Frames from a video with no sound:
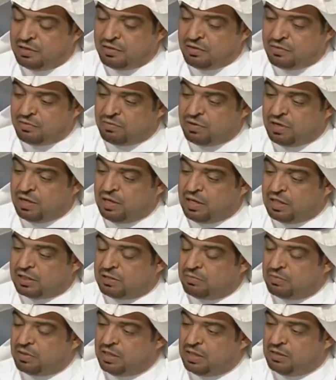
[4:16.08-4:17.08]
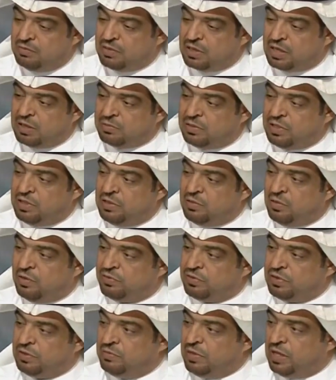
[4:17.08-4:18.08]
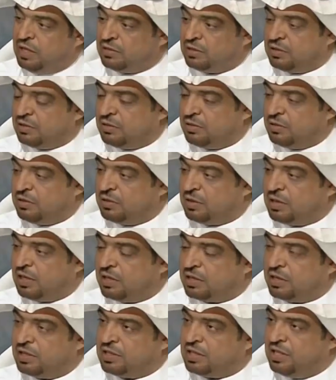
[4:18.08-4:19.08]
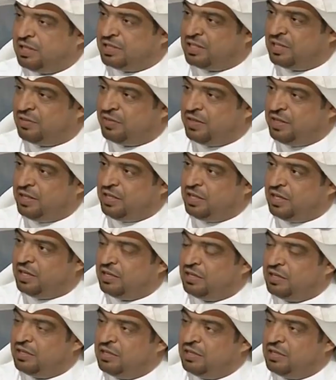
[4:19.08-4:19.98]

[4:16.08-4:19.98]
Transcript: فاتمنى من الكابتن نواف تمياط كرئيس اللجنه الفنيه